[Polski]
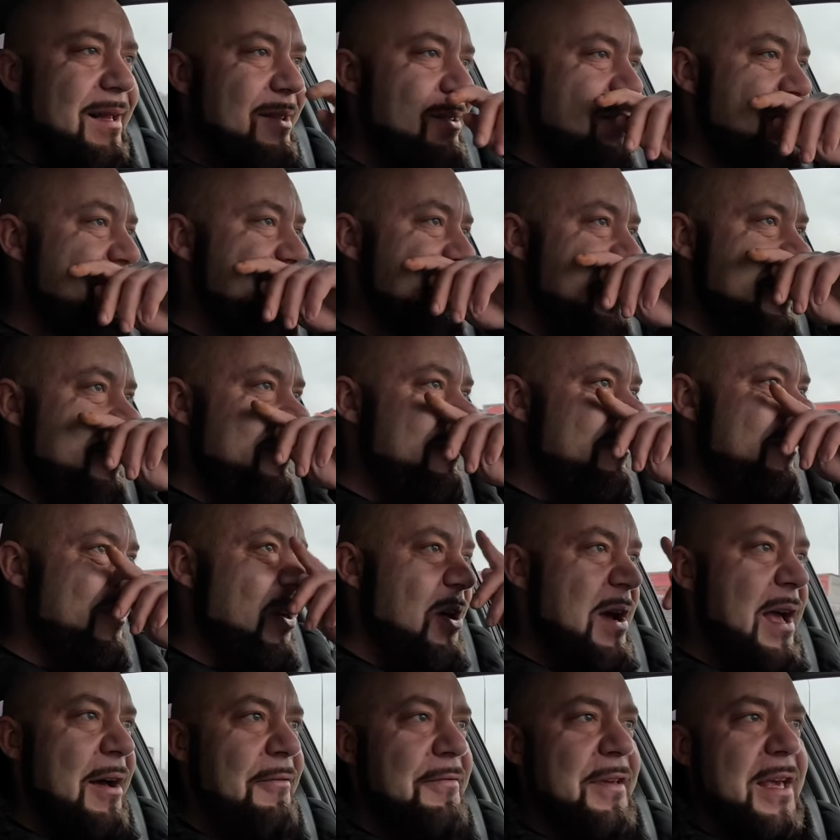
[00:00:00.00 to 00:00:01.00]
To, że
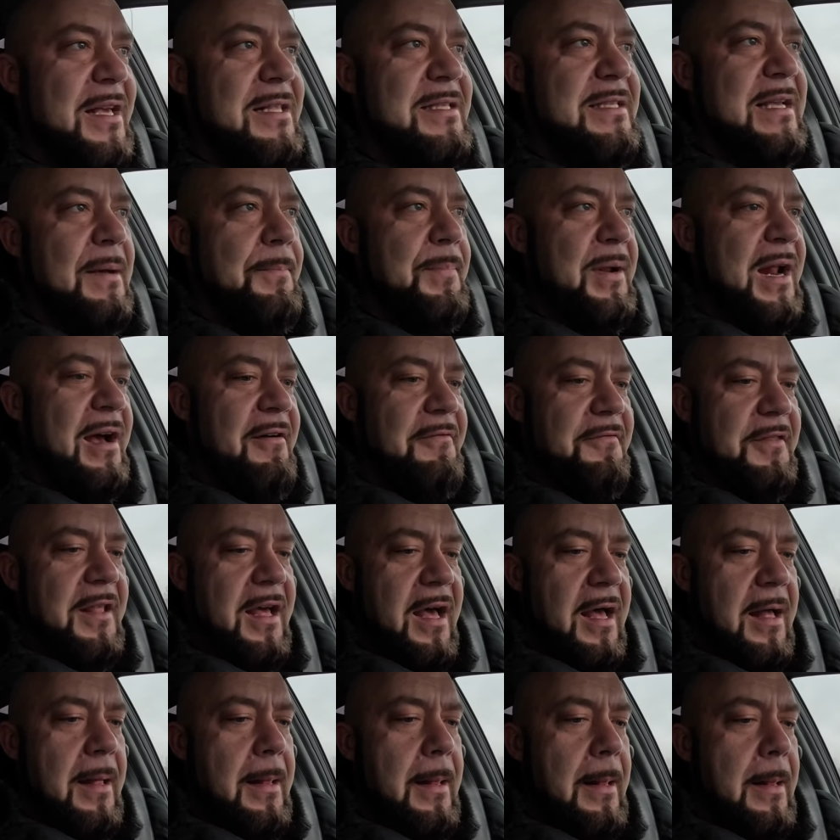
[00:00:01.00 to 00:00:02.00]
moja wiedza
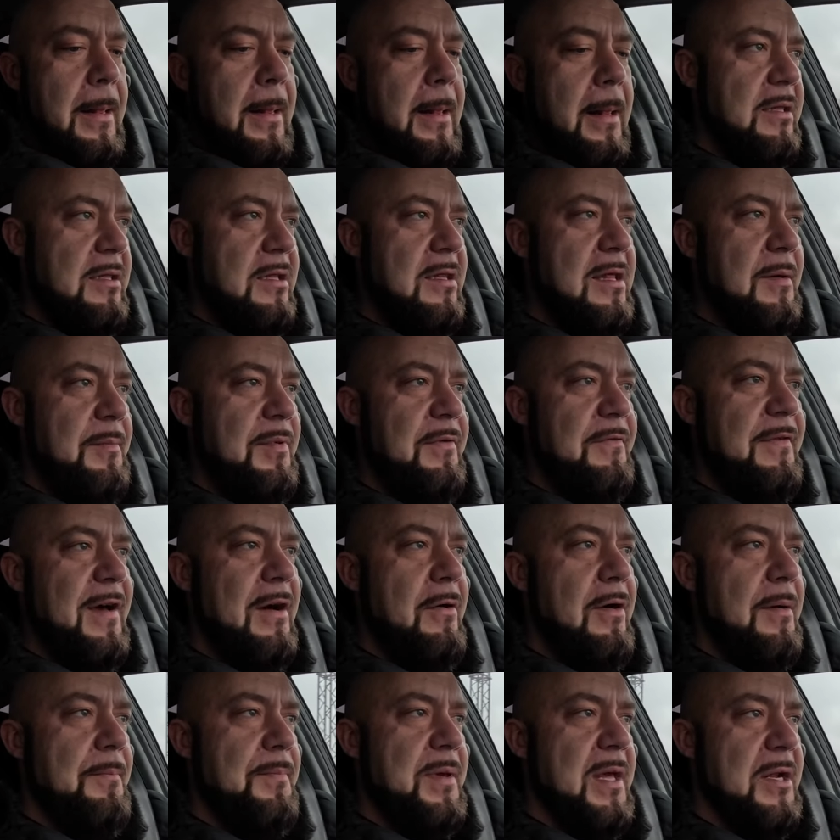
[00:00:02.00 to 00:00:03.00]
prawna, kiedy
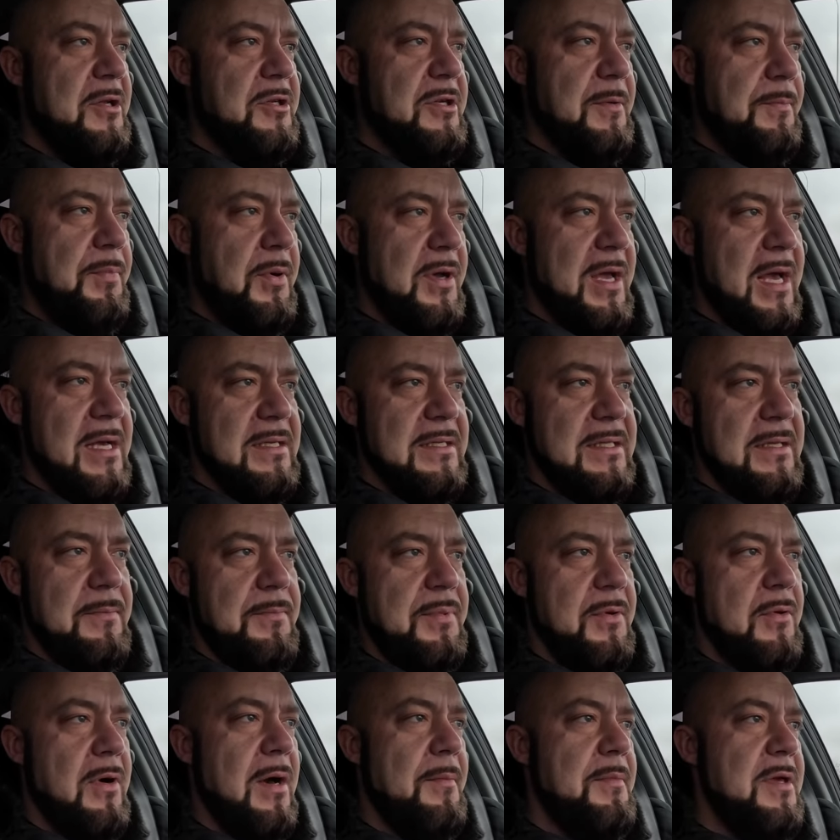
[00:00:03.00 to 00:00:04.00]
nabywałem pierwsze pojazdy,
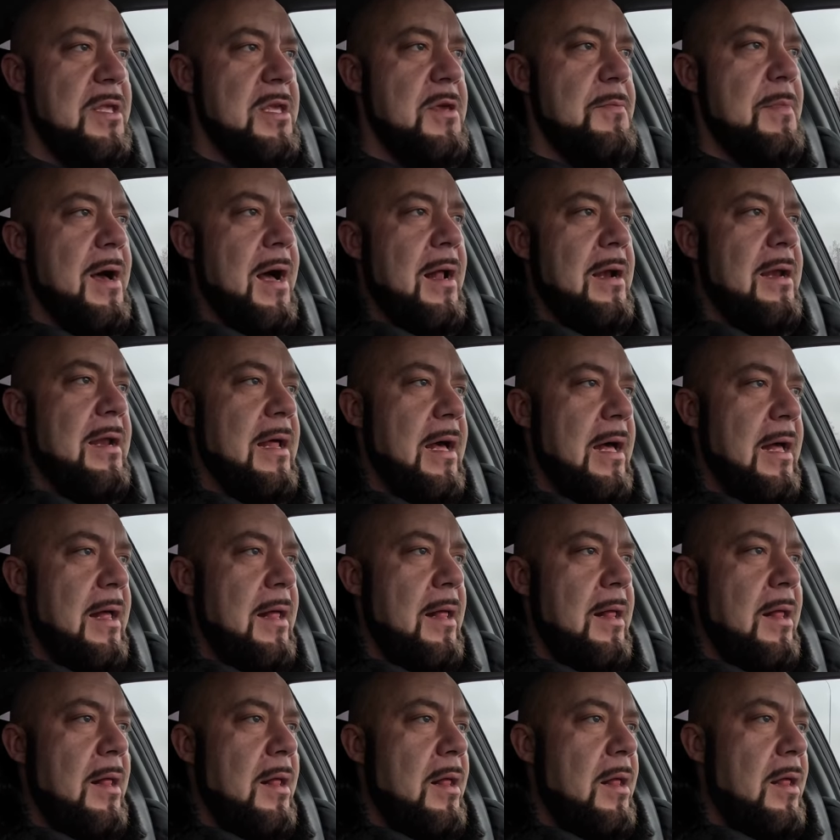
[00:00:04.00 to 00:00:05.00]
była minimalna,
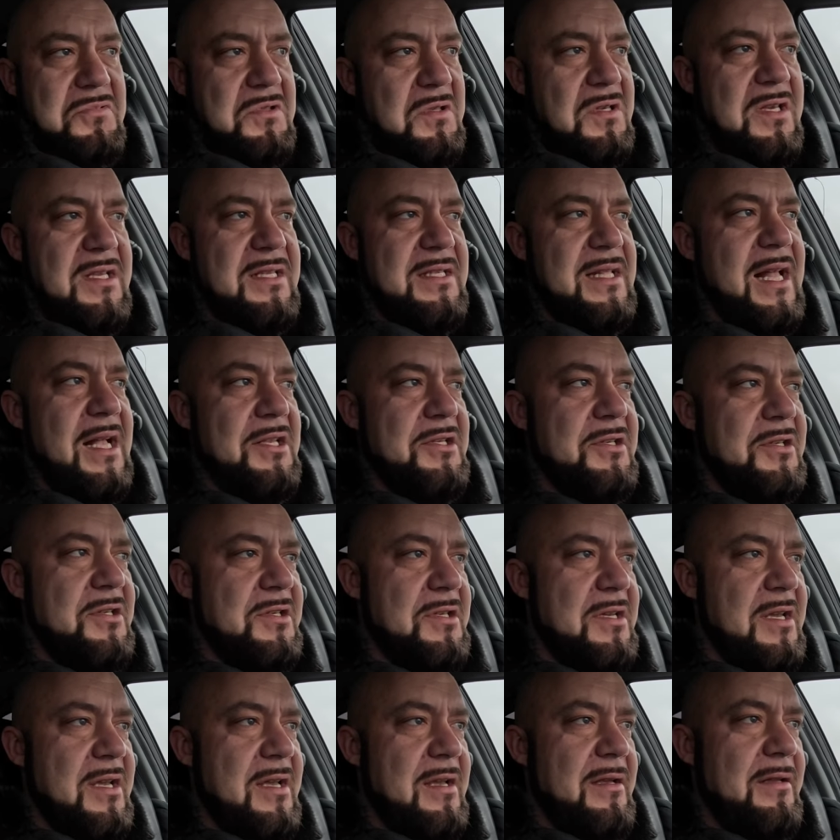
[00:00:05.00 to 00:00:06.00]
to nie znaczy,
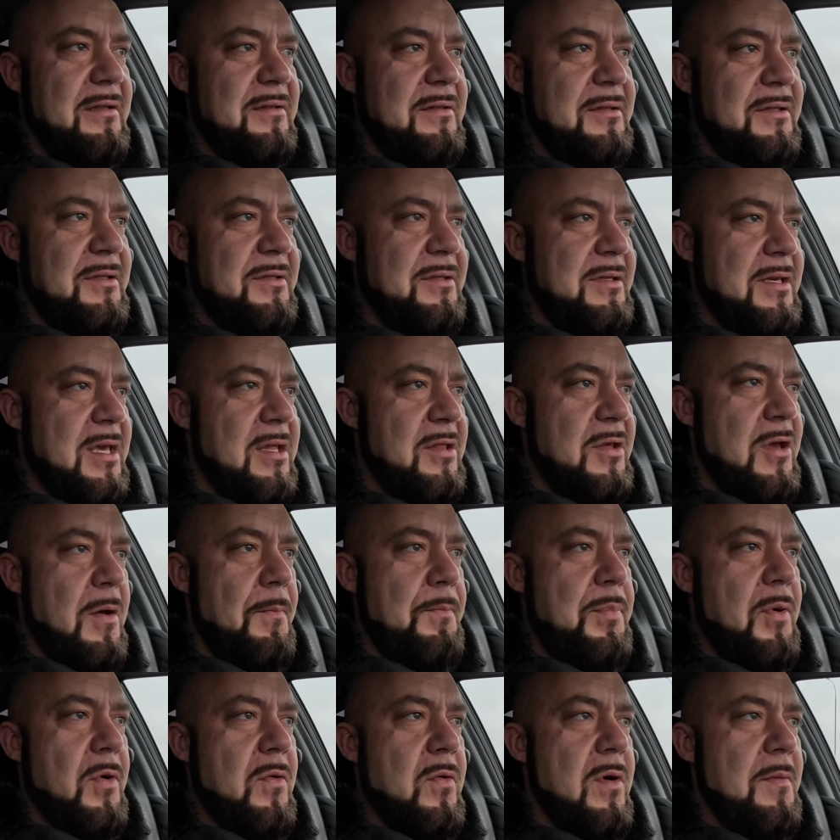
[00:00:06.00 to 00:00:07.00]
że kiedy
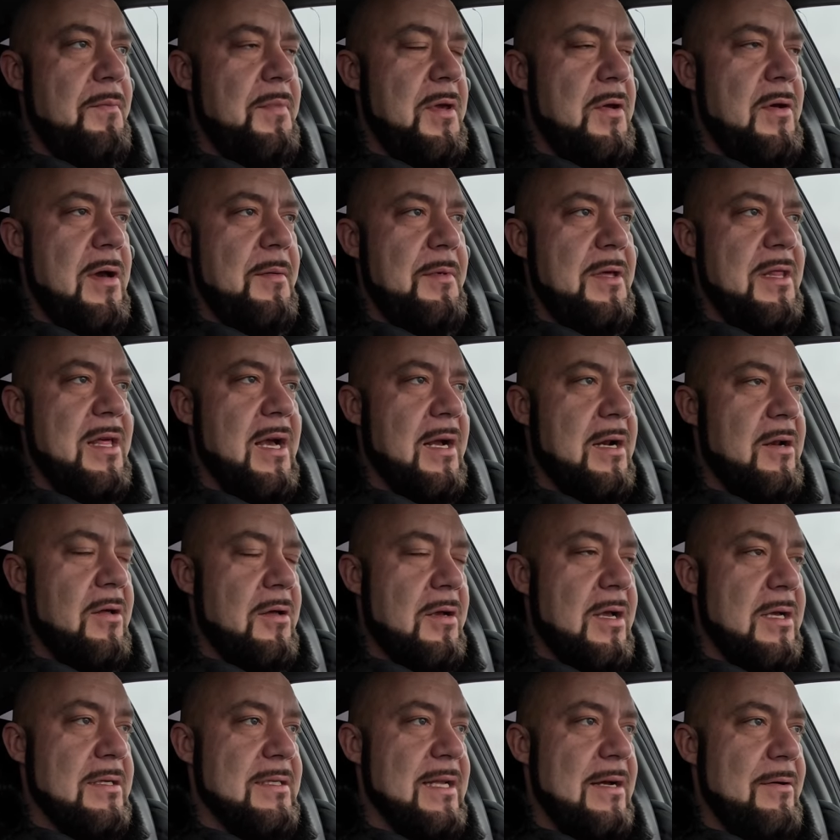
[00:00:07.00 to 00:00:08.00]
ją pogłębiłem i nagle
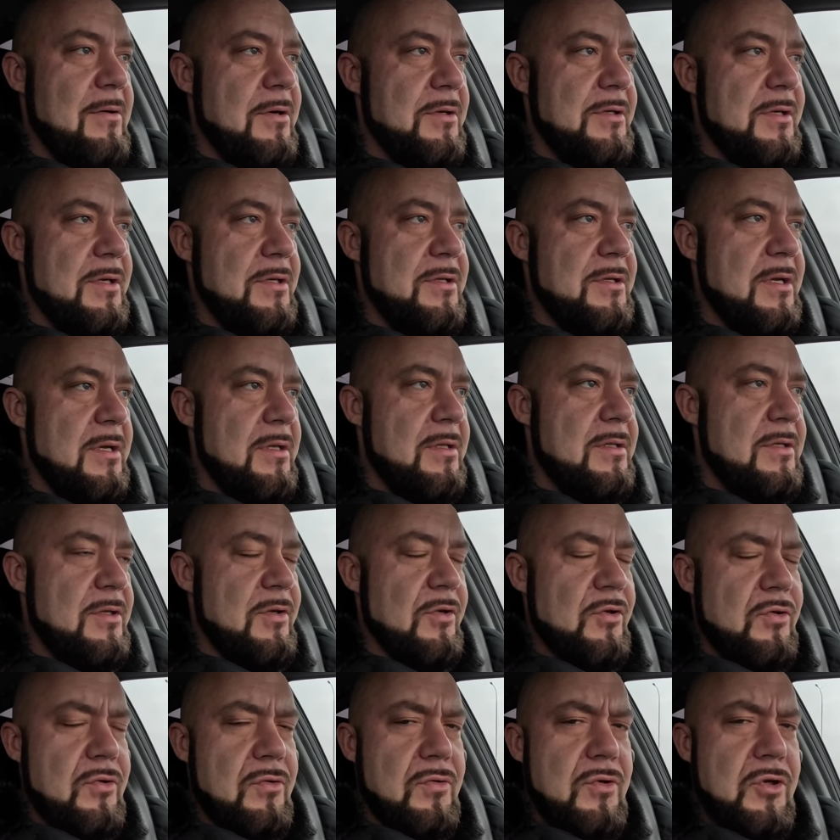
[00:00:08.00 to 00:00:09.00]
okazało się, że
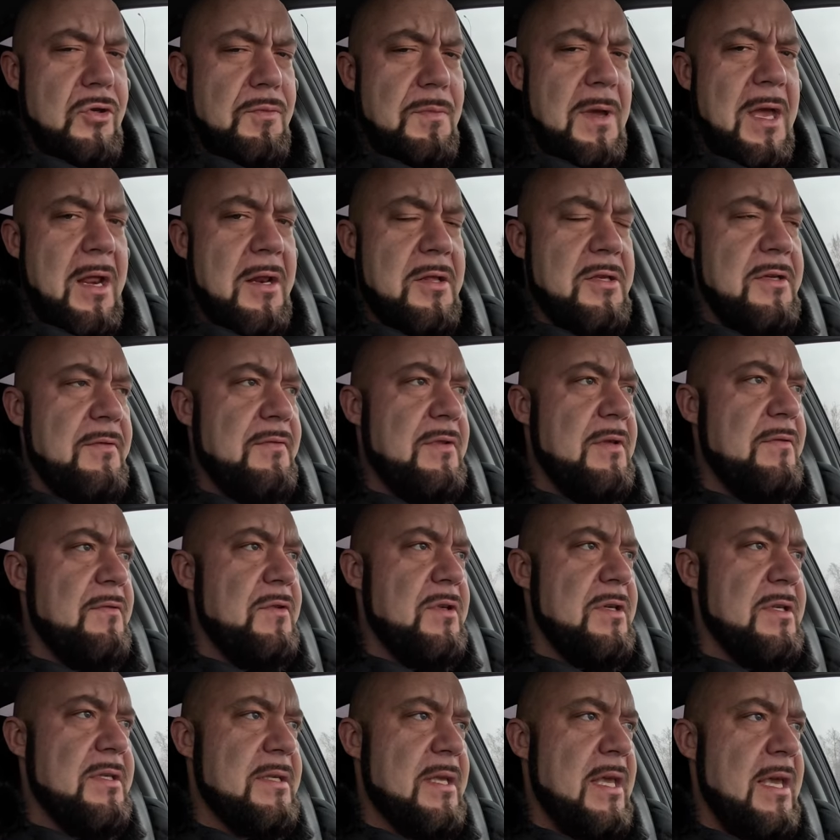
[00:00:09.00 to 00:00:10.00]
coś tu śmierdzi w tym
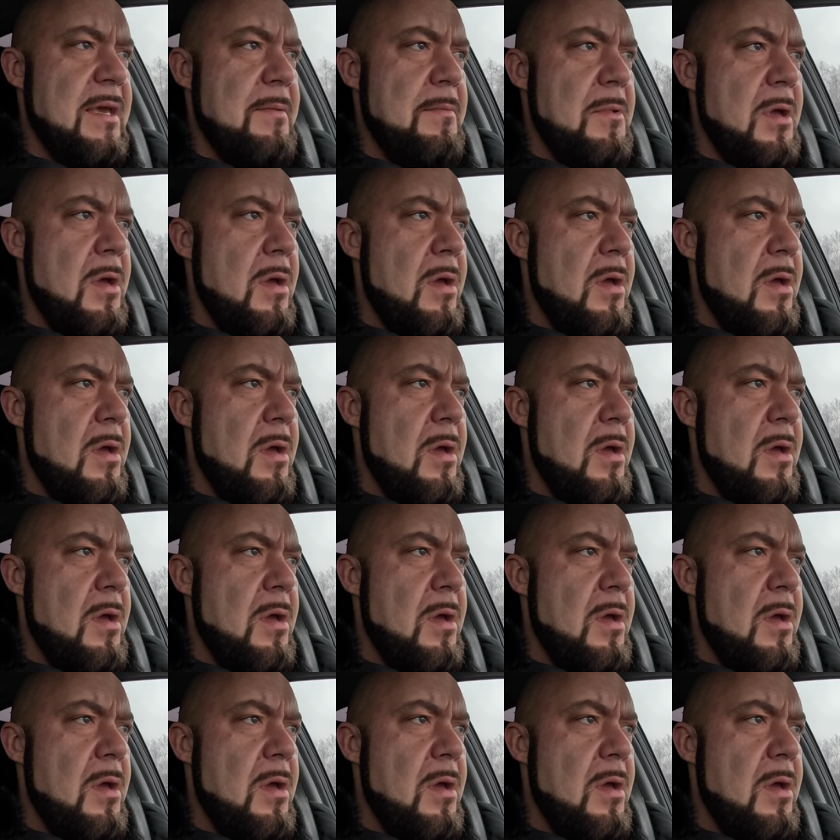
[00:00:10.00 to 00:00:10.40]
wszystkim,